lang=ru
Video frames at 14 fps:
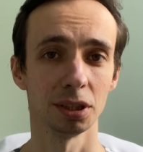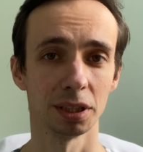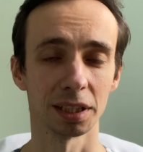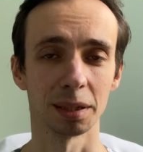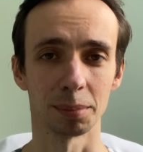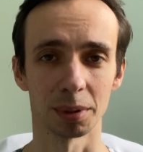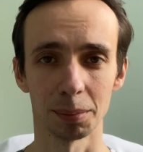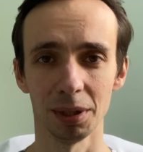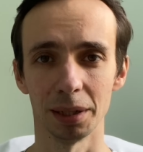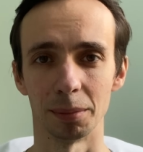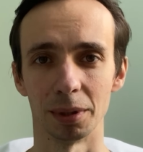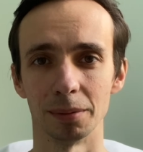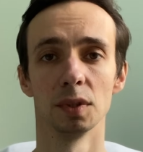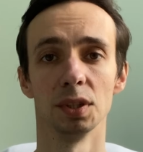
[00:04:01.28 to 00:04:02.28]
данной
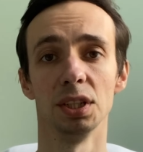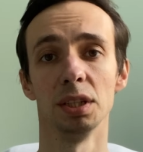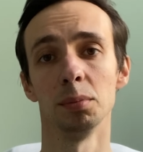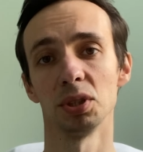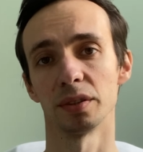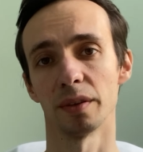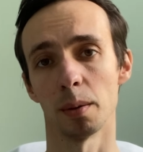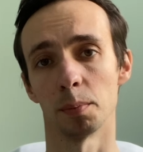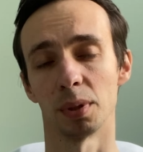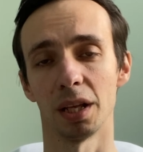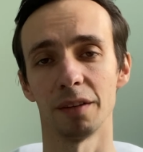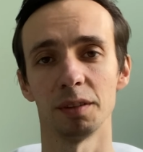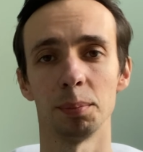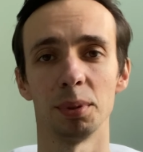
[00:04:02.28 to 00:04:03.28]
проблемы. И мы с вами
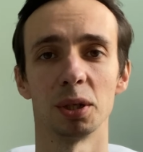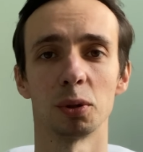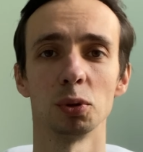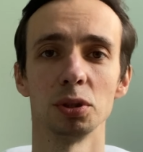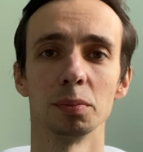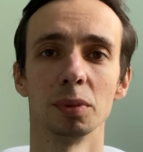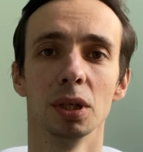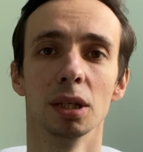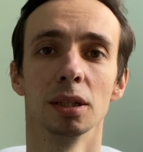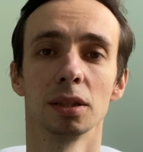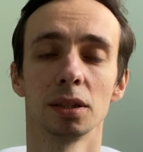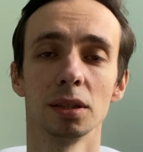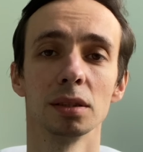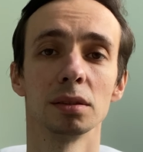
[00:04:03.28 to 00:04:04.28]
плавно переходим
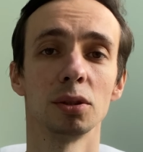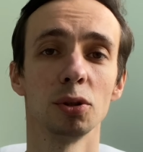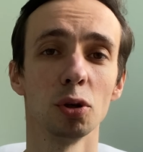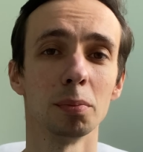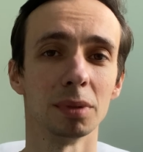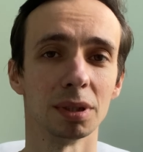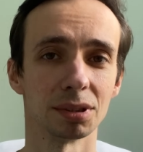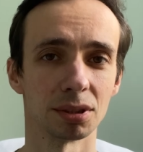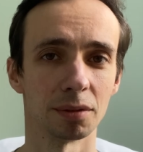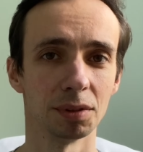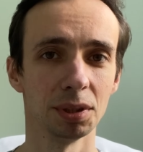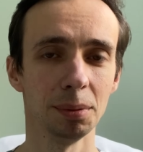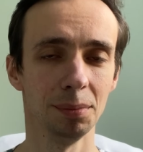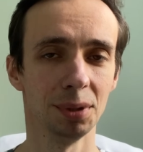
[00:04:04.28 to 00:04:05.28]
к трем
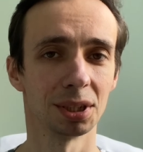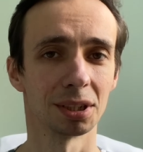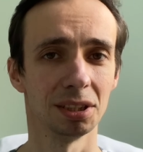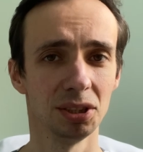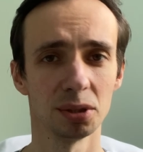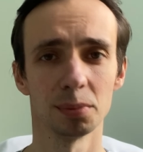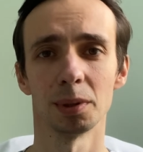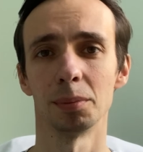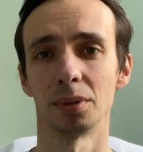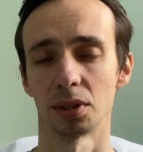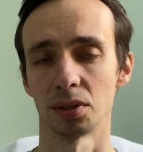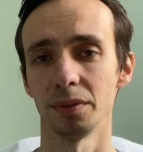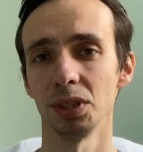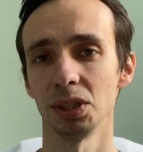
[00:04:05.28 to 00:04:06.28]
основным механизмам
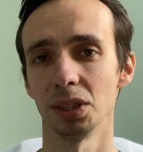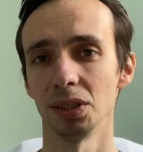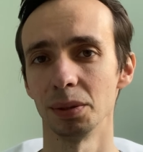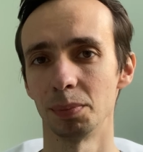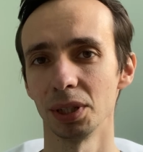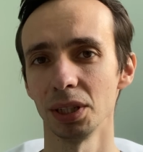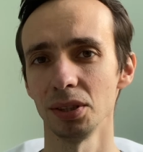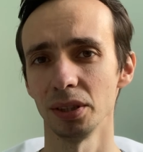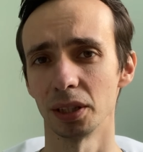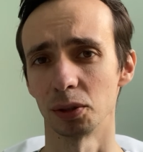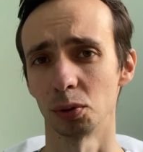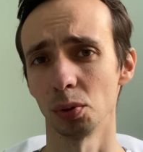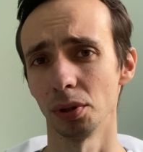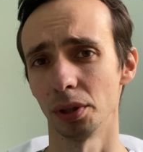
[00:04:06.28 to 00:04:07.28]
развития депрессии,
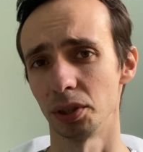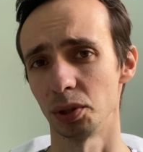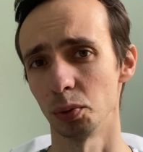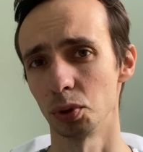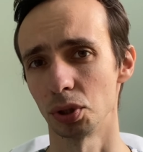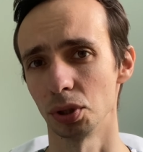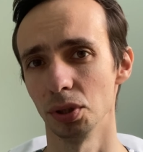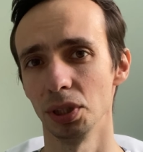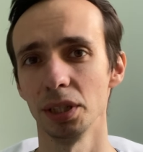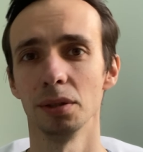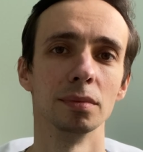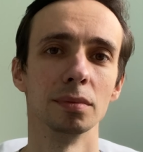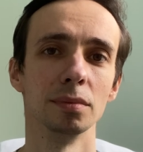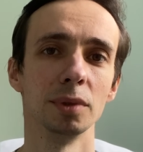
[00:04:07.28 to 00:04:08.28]
которые на сегодняшний
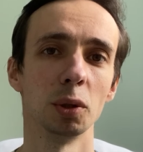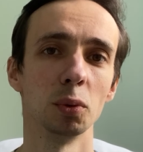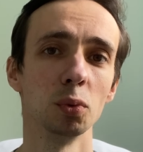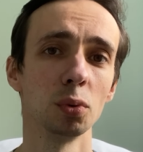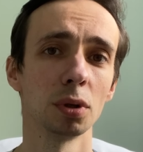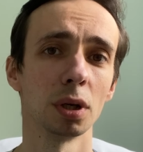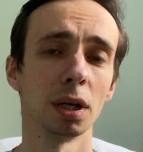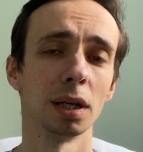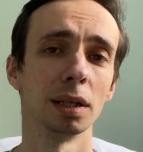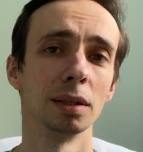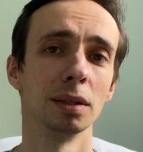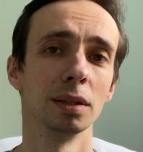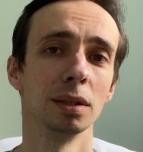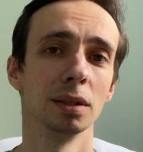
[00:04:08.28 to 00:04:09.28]
день наука
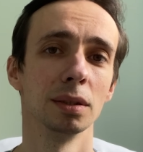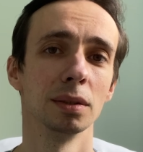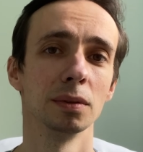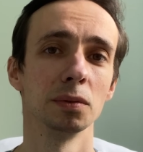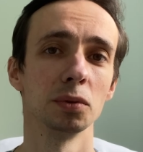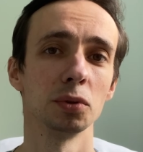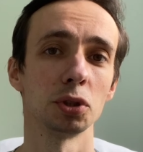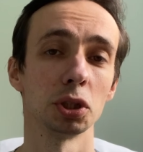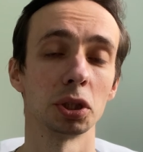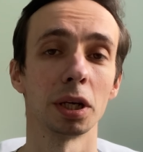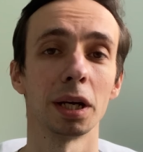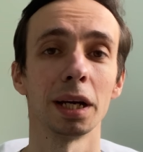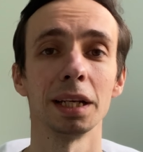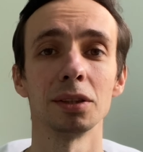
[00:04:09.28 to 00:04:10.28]

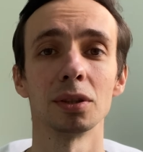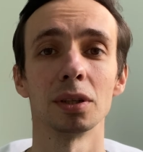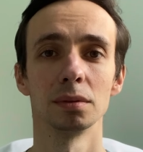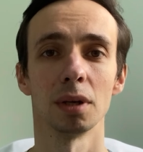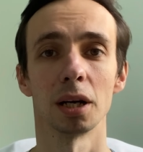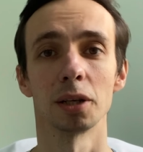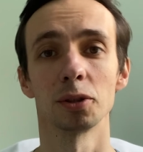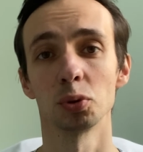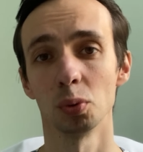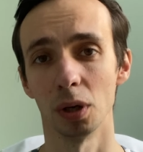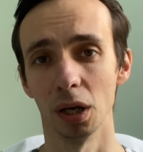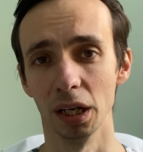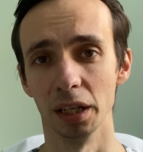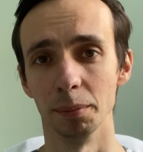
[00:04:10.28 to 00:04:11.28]
считает
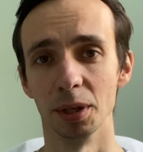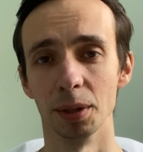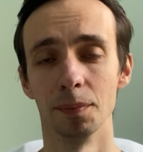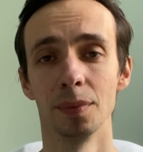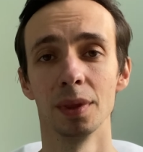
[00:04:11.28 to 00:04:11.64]
актуальными.